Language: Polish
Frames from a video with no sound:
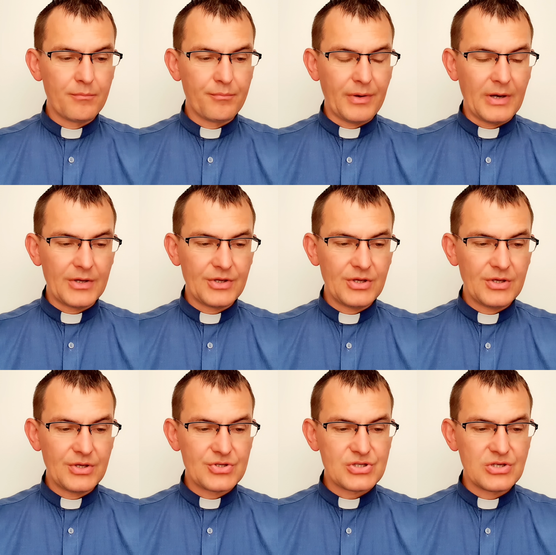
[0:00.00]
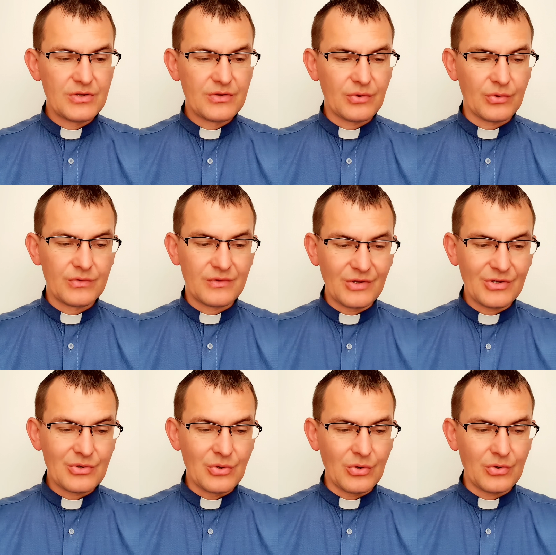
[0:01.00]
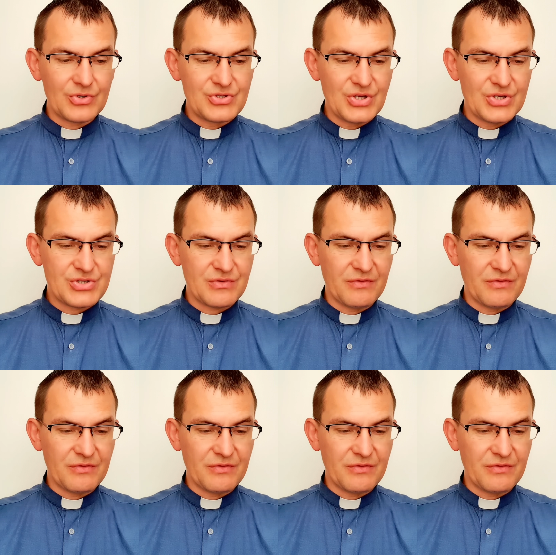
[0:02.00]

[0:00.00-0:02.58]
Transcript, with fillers: Panie, jeśli to ty go gdzieś